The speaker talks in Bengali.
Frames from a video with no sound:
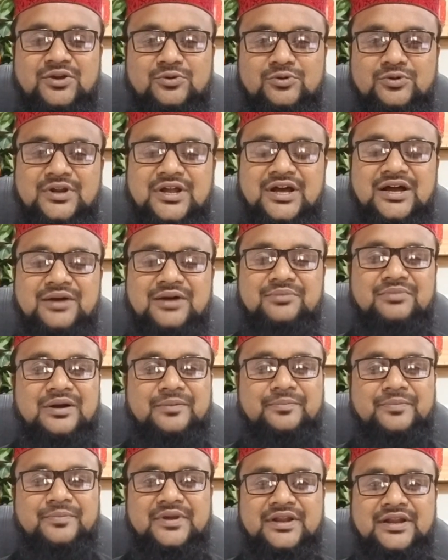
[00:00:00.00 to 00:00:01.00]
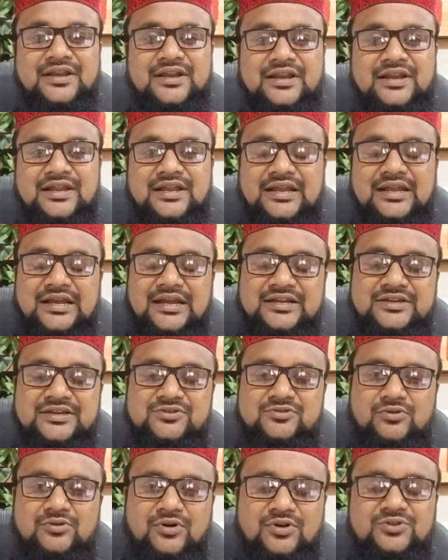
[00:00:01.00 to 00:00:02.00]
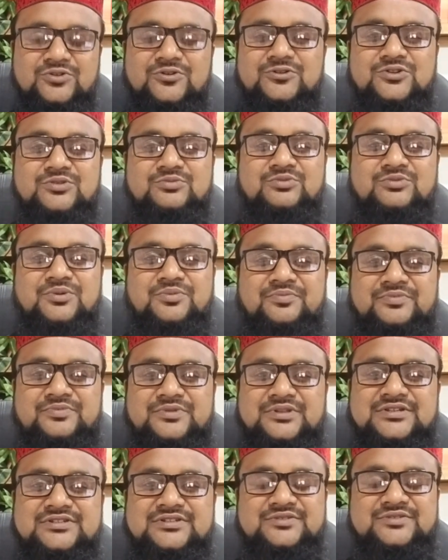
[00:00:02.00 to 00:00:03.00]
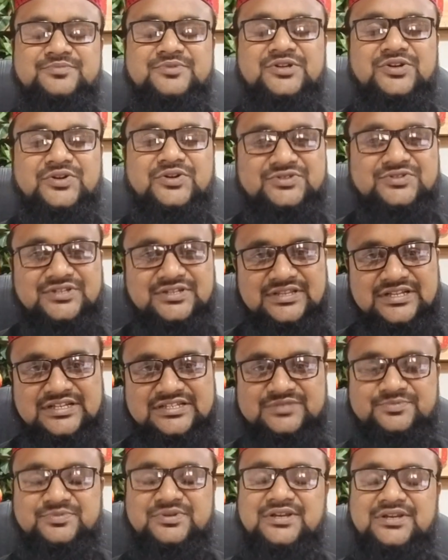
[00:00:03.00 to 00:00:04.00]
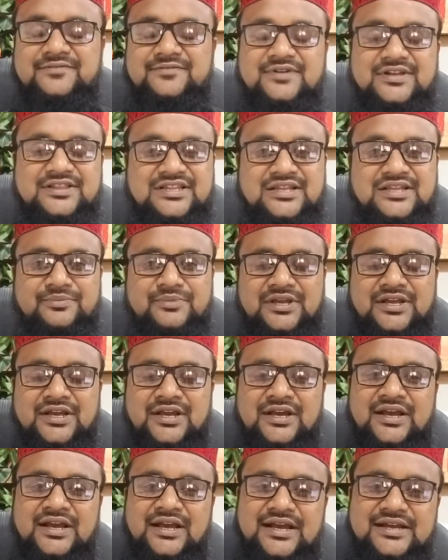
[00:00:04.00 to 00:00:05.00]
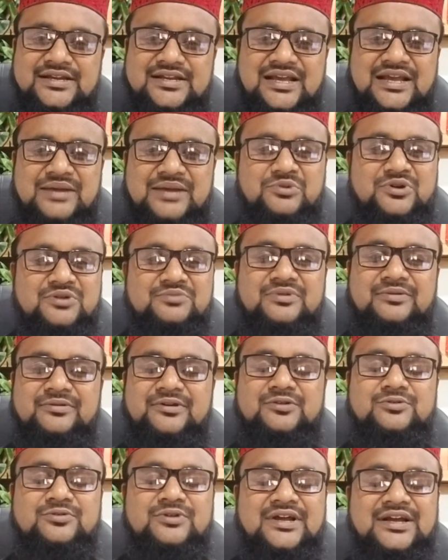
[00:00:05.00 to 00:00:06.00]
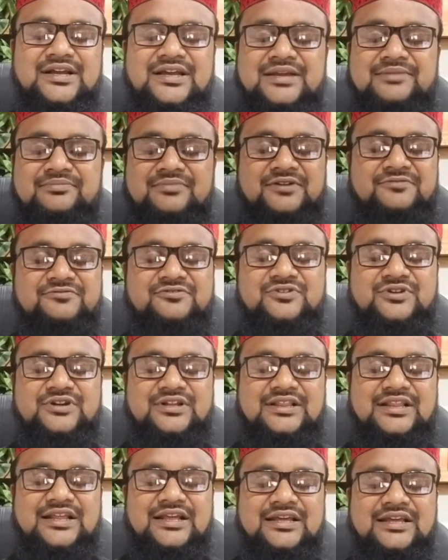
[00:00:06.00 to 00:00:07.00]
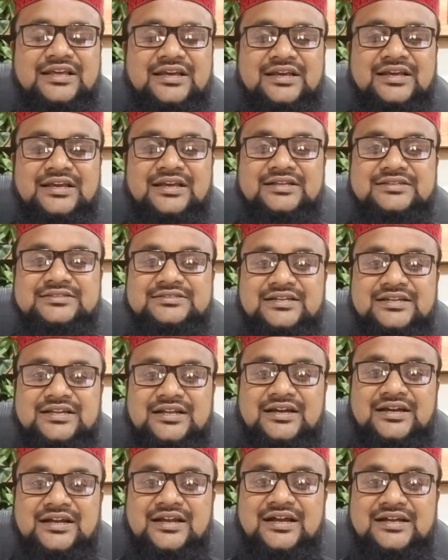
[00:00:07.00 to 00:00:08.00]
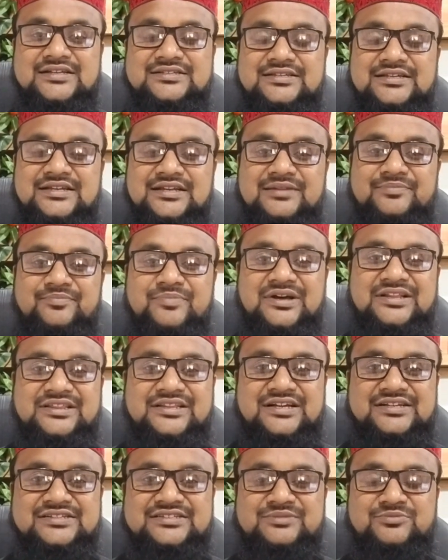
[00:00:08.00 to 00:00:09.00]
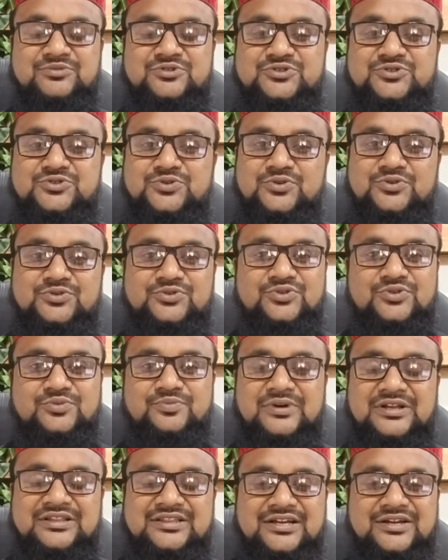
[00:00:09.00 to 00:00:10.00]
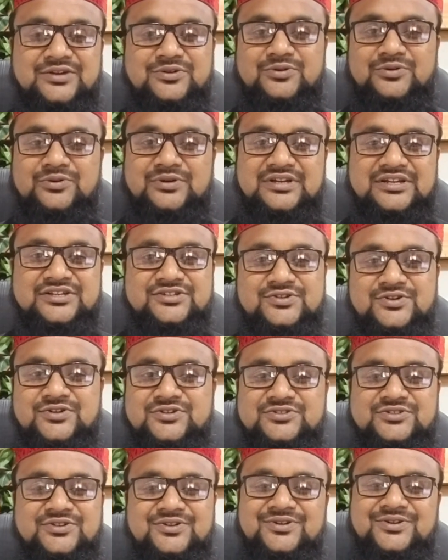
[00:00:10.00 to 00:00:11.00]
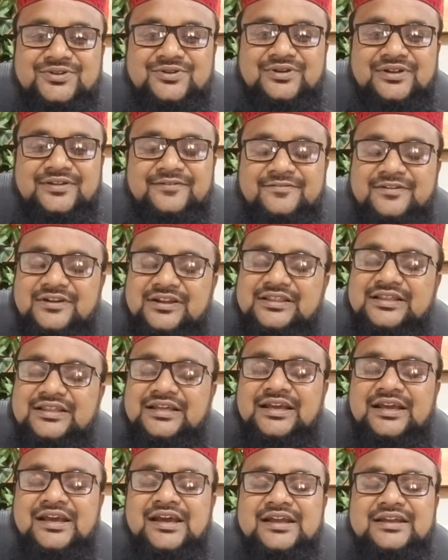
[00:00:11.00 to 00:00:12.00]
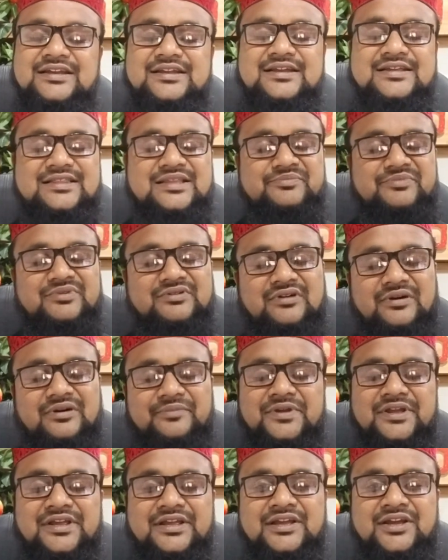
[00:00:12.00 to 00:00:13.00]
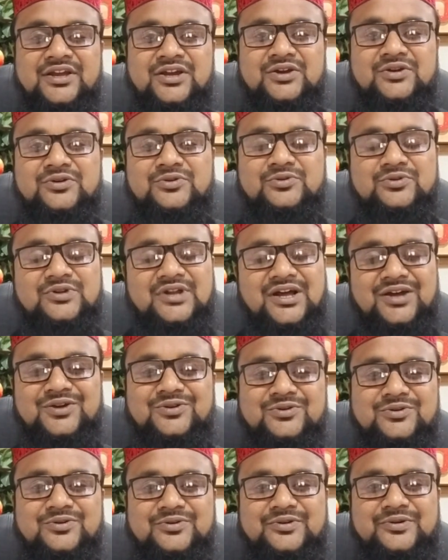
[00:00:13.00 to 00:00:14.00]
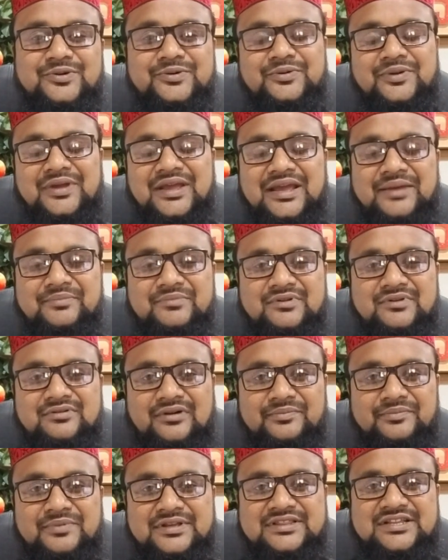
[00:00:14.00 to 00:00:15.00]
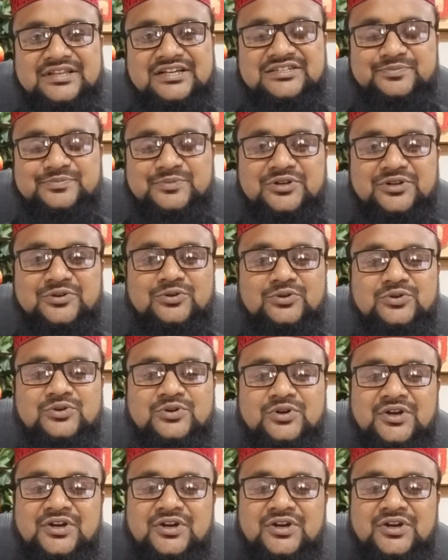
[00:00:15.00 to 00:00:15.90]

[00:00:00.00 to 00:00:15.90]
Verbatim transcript: গুনাহ মাপের একটি অন্যতম তসবি হচ্ছে তসবি ফাতিমি এটা এমনভাবে গুনাকে মাফ করে দেয় যেটা গাছের পাতা যেমন শুকনো পাতাগুলোকে ঝরঝর করে ফেলে দেয় ঠিক তেমনিভাবেই গুনাহগুলোকেও এমনিভাবেই তসবিগুলো